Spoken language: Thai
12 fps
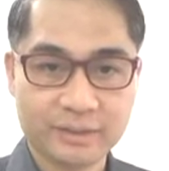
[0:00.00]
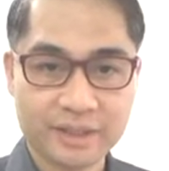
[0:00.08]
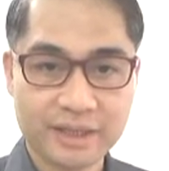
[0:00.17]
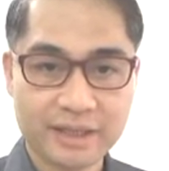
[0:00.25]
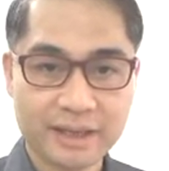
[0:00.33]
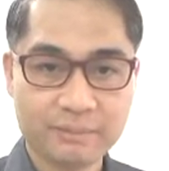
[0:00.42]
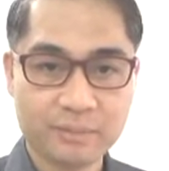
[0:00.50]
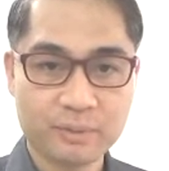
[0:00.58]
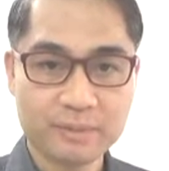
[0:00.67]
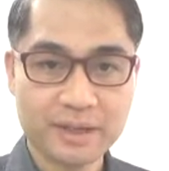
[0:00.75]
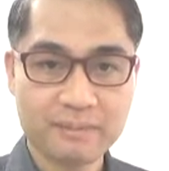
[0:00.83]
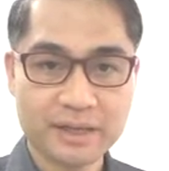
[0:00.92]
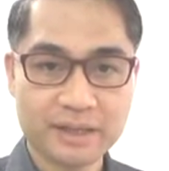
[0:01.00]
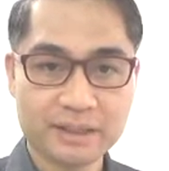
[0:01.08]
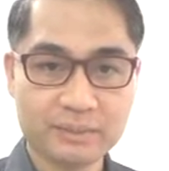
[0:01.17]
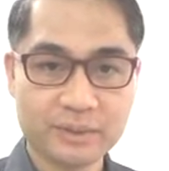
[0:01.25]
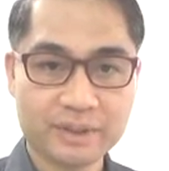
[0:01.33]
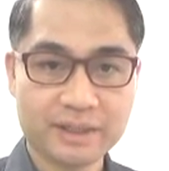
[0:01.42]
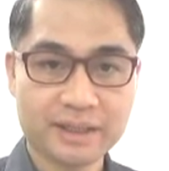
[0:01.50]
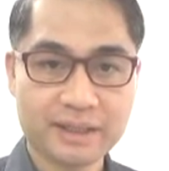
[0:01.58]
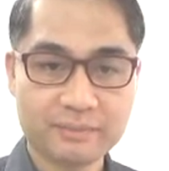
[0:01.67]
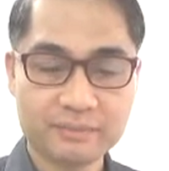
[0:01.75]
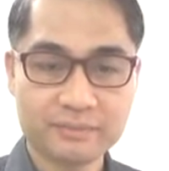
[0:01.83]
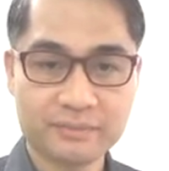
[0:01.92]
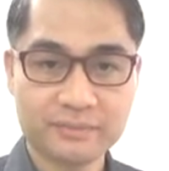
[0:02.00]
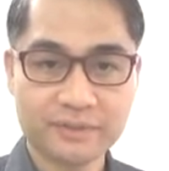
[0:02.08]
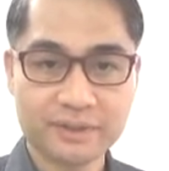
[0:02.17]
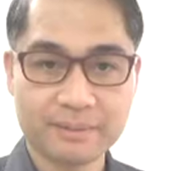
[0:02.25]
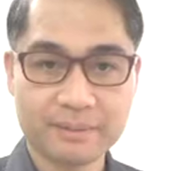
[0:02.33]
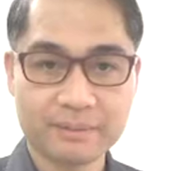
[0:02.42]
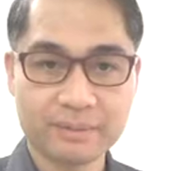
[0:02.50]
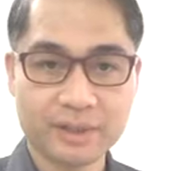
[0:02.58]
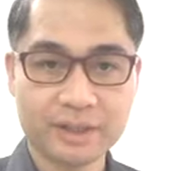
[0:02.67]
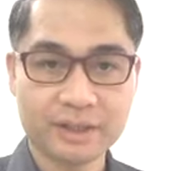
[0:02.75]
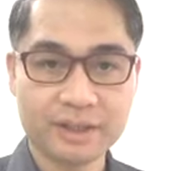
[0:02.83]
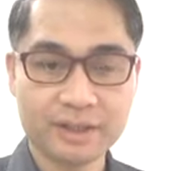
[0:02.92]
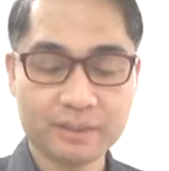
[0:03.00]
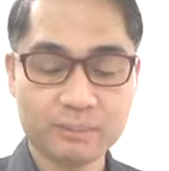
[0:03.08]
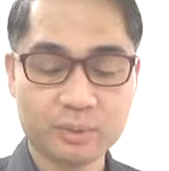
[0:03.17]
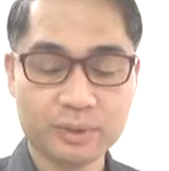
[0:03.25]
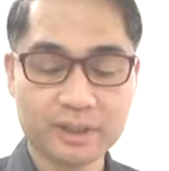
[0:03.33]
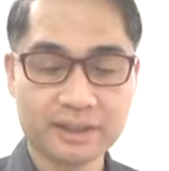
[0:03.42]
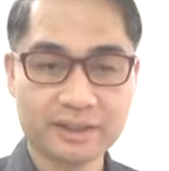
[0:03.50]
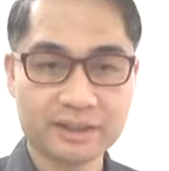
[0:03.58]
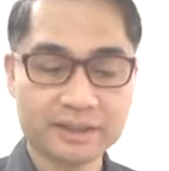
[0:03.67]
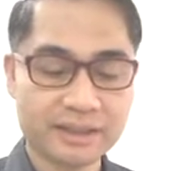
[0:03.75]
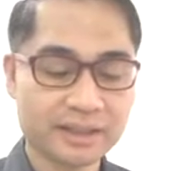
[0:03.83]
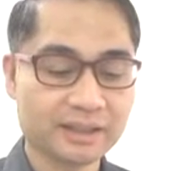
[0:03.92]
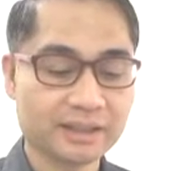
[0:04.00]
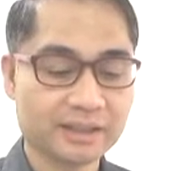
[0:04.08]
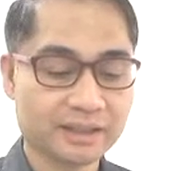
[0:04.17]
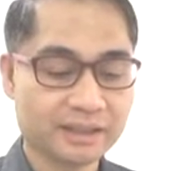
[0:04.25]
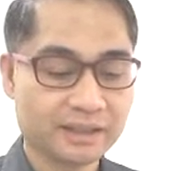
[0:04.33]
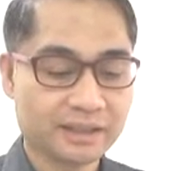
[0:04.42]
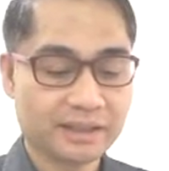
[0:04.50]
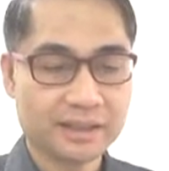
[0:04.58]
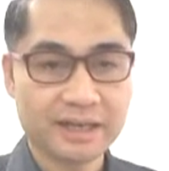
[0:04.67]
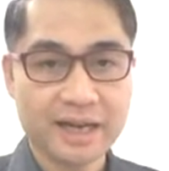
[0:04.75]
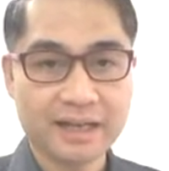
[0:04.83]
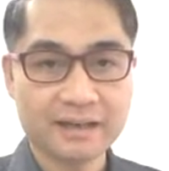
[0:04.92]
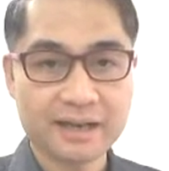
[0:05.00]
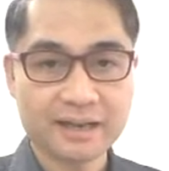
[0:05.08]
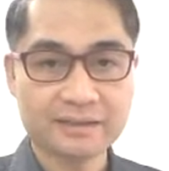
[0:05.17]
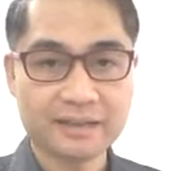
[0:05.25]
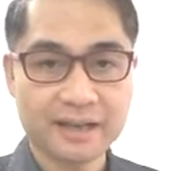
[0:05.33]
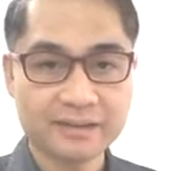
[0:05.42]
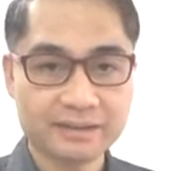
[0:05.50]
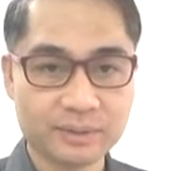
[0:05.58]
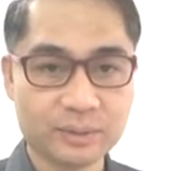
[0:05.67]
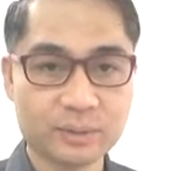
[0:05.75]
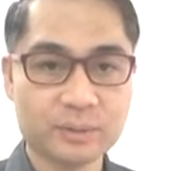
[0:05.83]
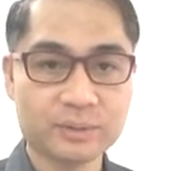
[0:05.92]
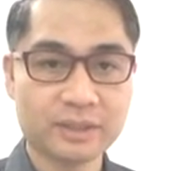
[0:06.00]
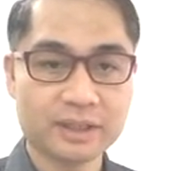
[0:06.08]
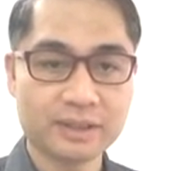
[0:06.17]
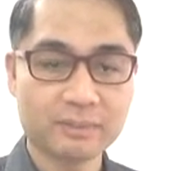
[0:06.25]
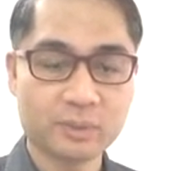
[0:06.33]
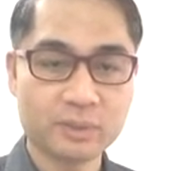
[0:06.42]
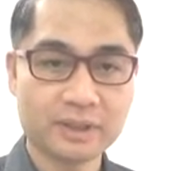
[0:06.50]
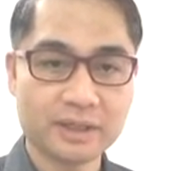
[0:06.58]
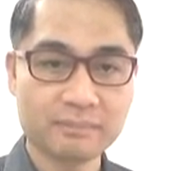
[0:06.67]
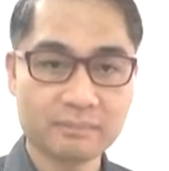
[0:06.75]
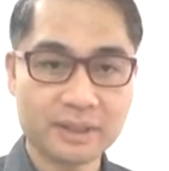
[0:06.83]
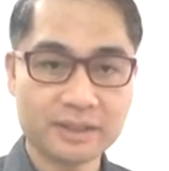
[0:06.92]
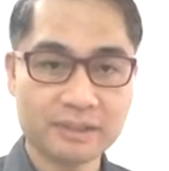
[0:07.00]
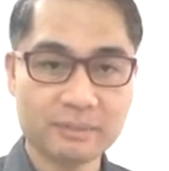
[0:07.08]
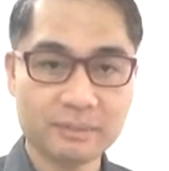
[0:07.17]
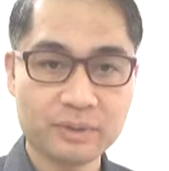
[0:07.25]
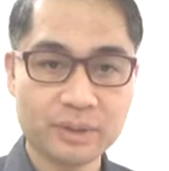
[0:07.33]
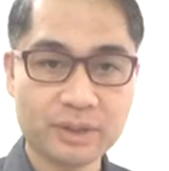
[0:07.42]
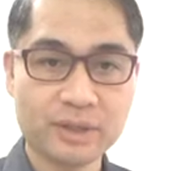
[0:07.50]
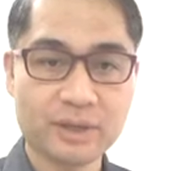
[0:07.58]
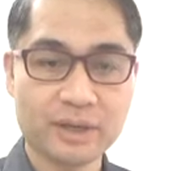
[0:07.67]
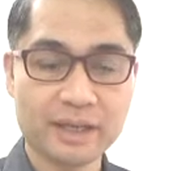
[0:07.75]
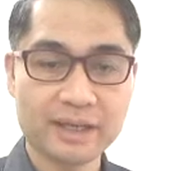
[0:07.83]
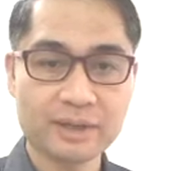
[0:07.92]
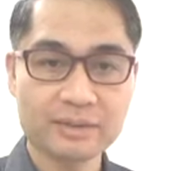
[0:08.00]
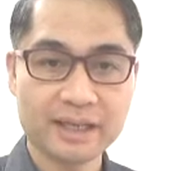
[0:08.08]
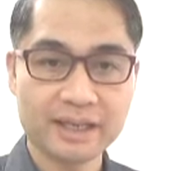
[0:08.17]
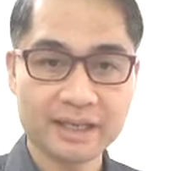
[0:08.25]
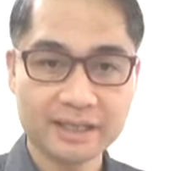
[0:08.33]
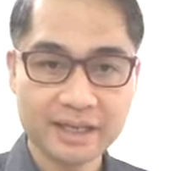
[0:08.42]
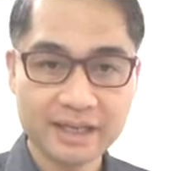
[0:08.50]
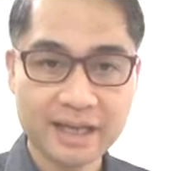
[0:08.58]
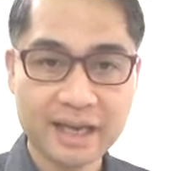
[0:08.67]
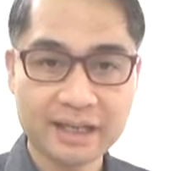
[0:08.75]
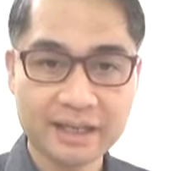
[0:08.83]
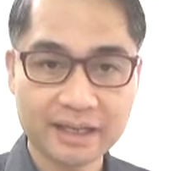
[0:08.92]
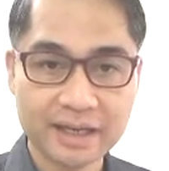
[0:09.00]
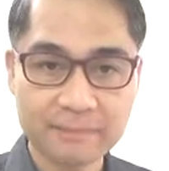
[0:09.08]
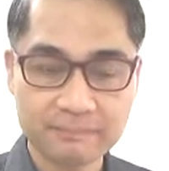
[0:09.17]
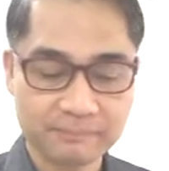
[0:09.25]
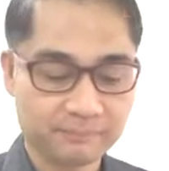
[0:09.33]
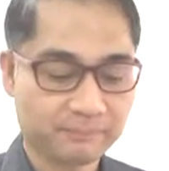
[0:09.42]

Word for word: สวัสดีครับผมนายแพทย์ชัยวุฒินะครับสำหรับตอนนี้จะพูดกันถึงเรื่อง การรักษาสิวแต่จะพูดกันเป็นฉบับย่อๆให้เข้าใจกันง่าย ๆนะครับ